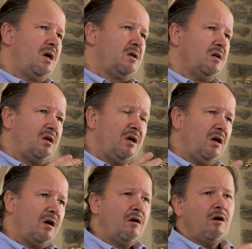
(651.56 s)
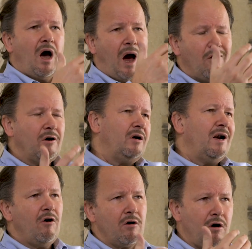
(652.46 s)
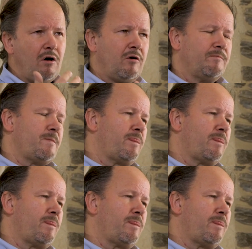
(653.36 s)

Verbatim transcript: qui était, alors là encore,